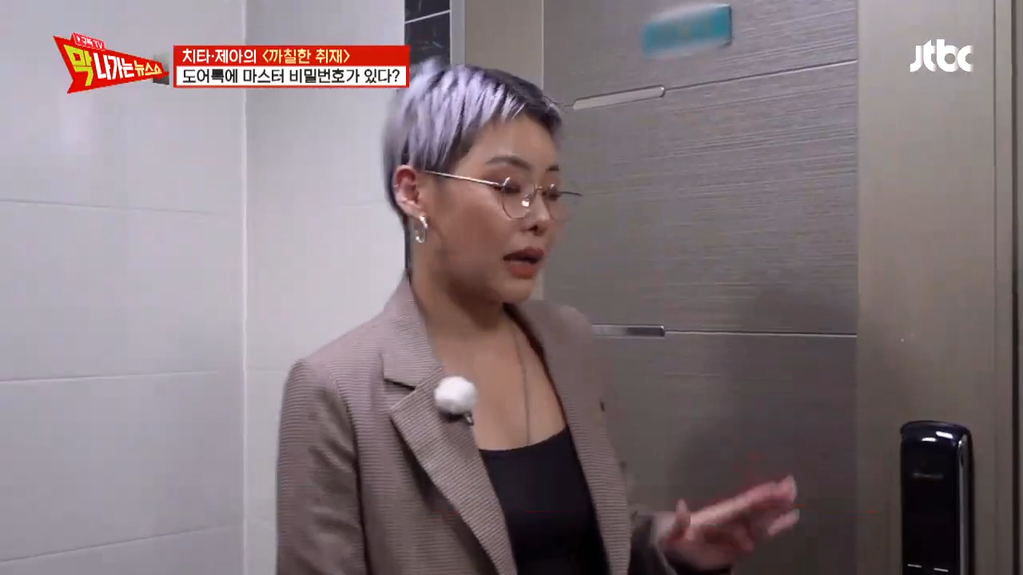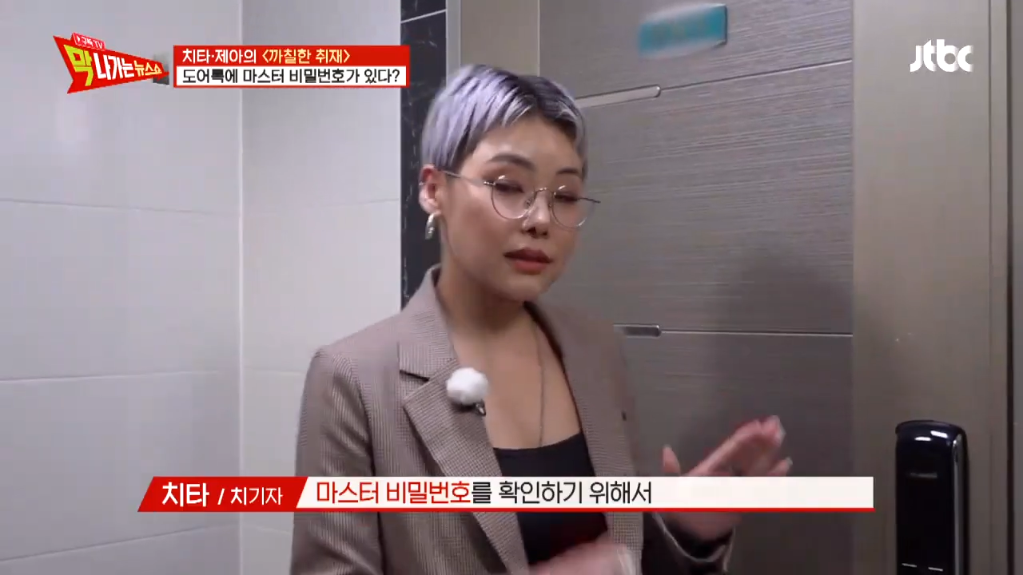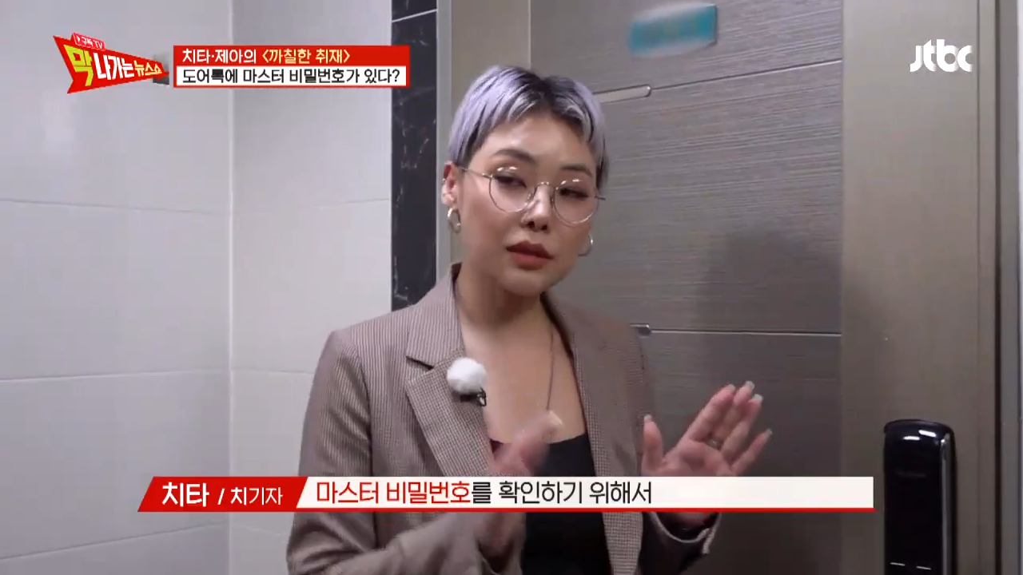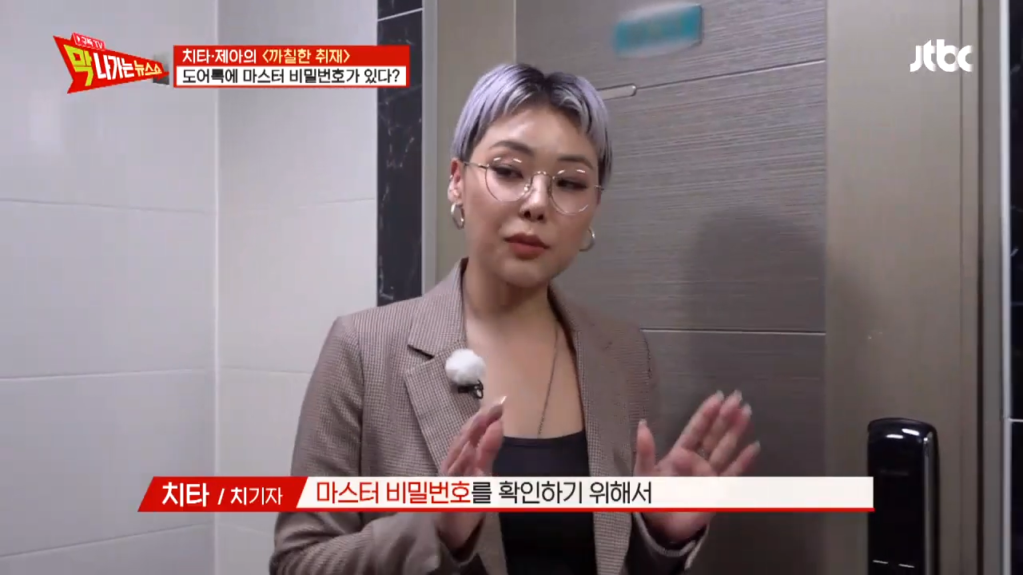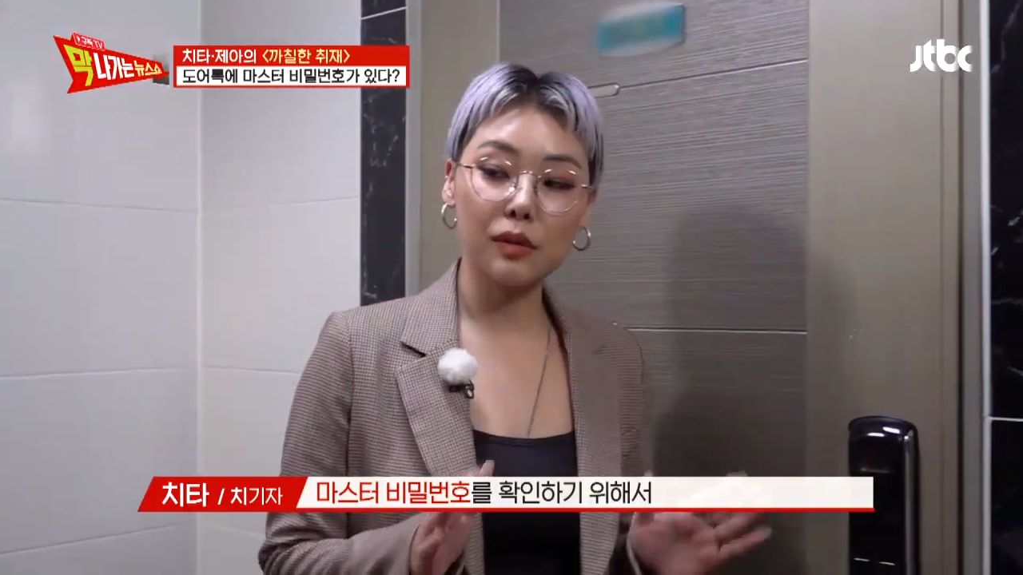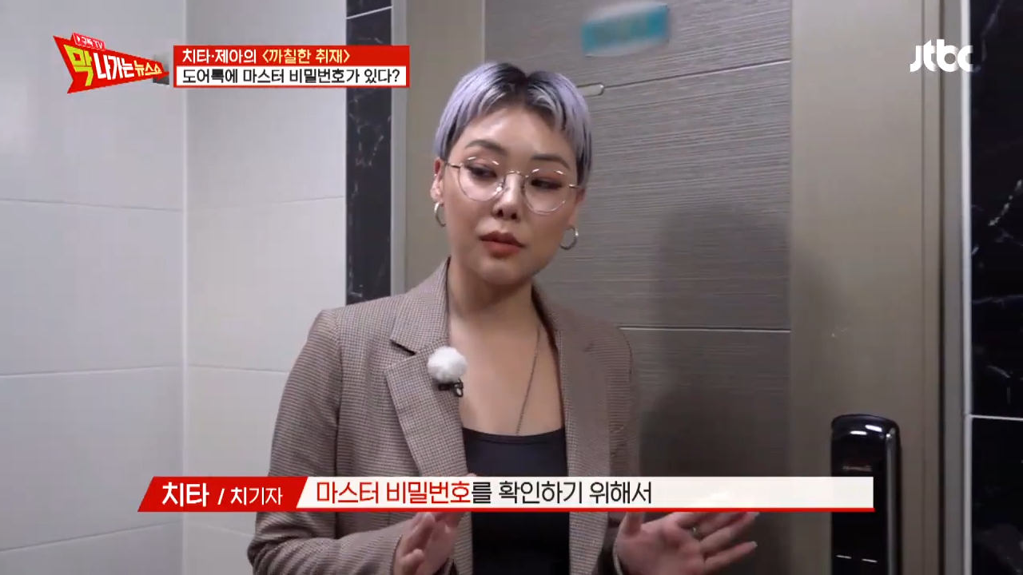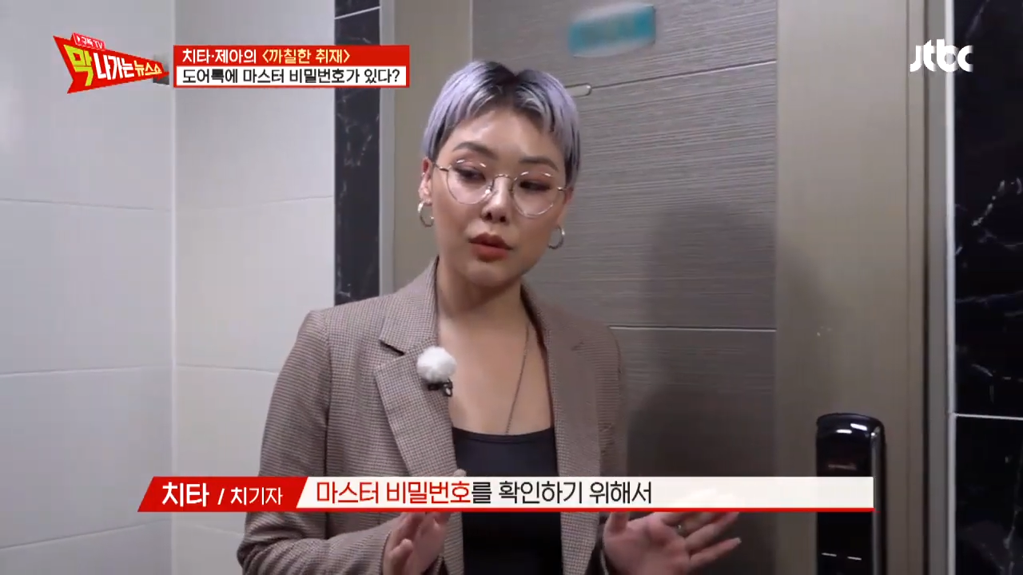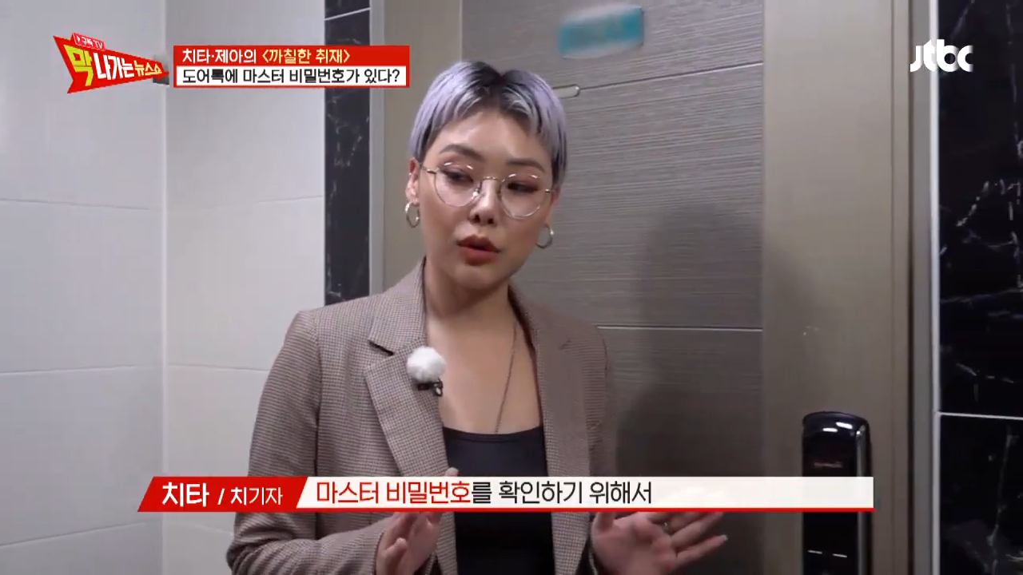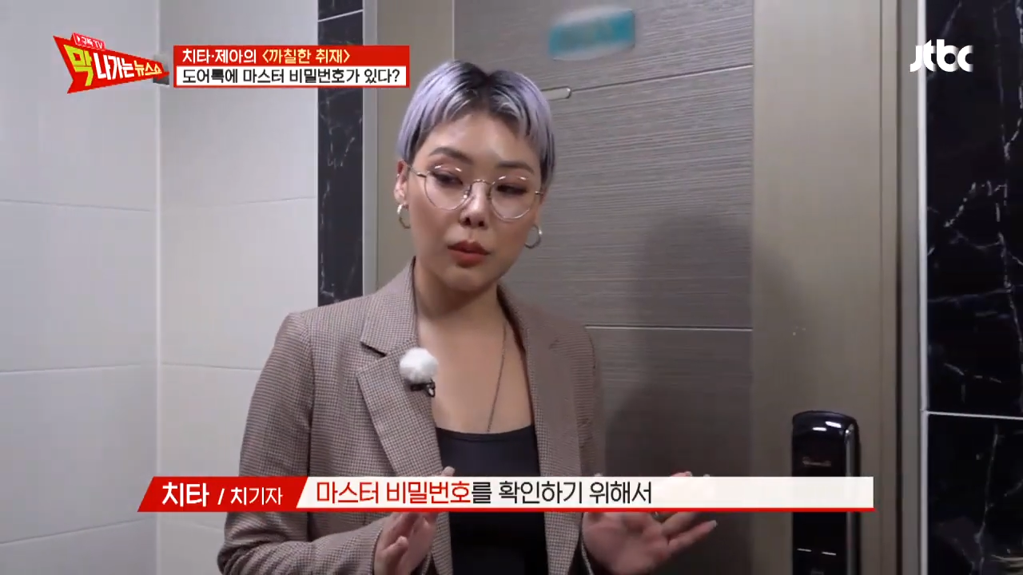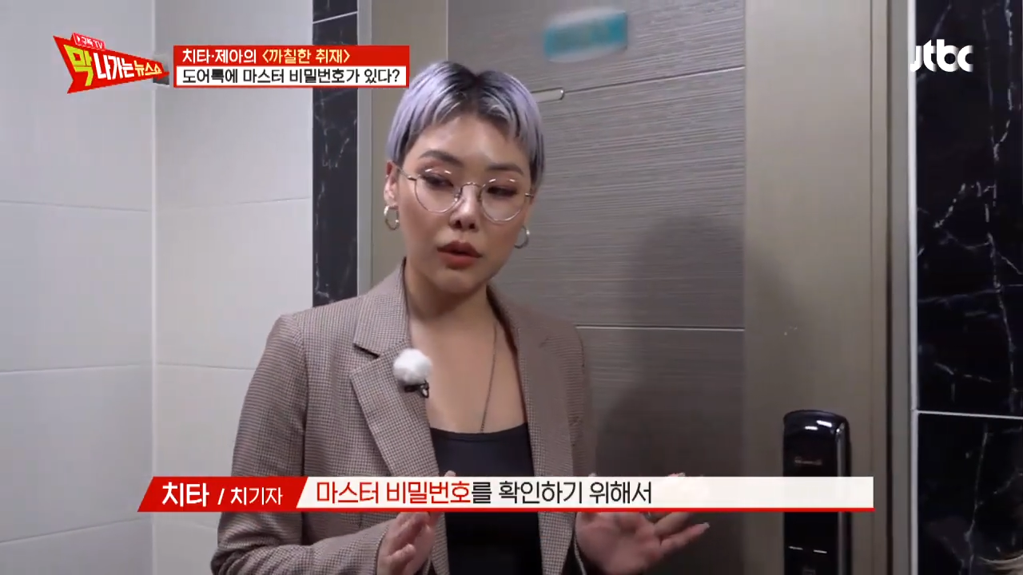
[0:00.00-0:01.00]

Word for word: 마스터 비밀번호를 한번